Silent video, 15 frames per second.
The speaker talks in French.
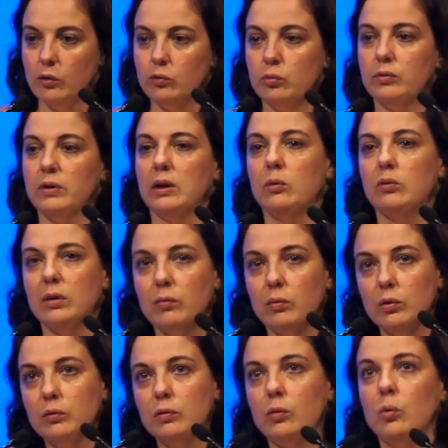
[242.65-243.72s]
En tout cas, nous
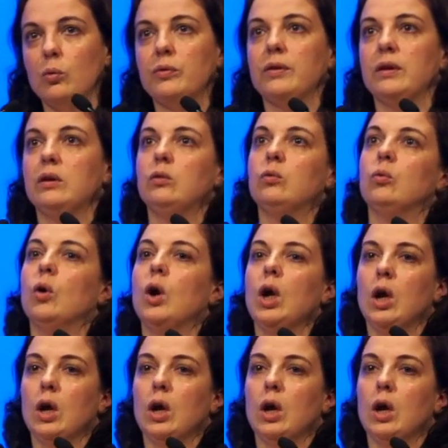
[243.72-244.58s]
avons une volonté de